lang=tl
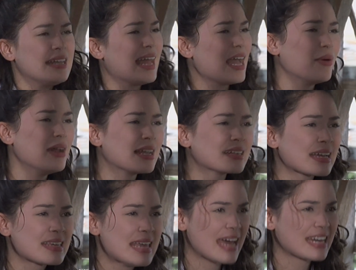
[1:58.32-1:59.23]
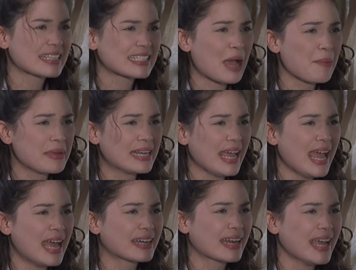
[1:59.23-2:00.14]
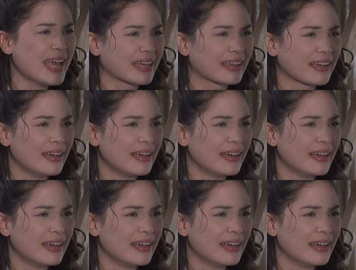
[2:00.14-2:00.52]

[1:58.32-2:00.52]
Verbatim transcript: Nay, walang nangyari sa amin ni Eric!